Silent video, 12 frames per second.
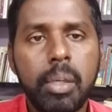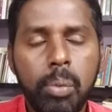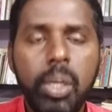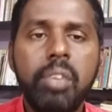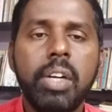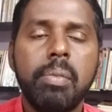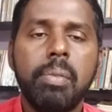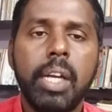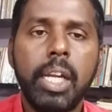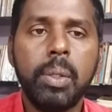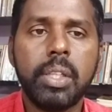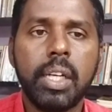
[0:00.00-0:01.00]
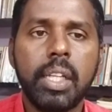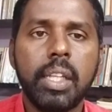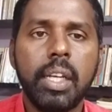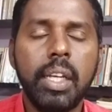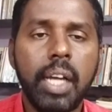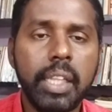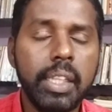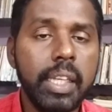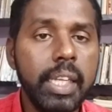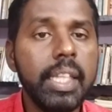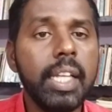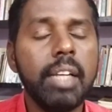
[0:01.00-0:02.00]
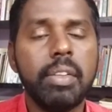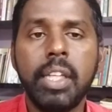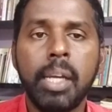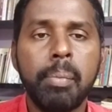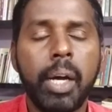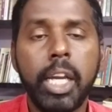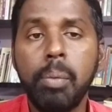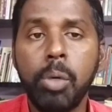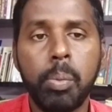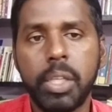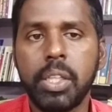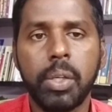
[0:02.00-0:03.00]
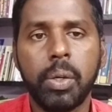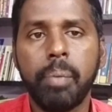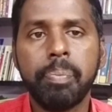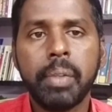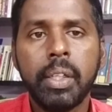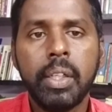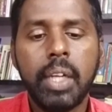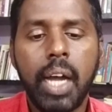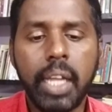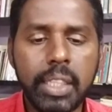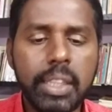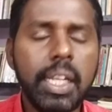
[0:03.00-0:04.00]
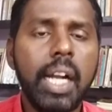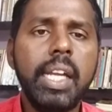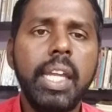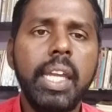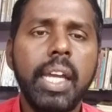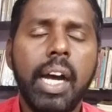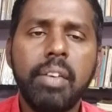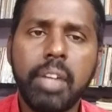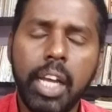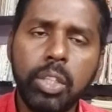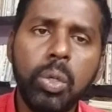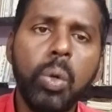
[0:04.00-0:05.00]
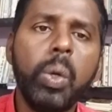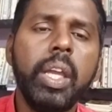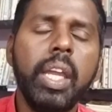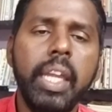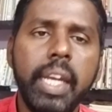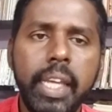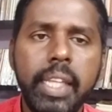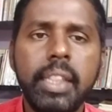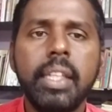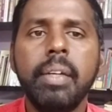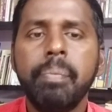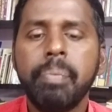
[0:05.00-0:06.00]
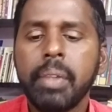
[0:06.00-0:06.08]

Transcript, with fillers: மொழிவன வலையொலி தளத்தில் அந்த இதழை வந்து நம்ம அறிமுகப்படுத்தியிருக்கிறோம் அதை தாண்டி அவர் அதனோடையே இணைந்து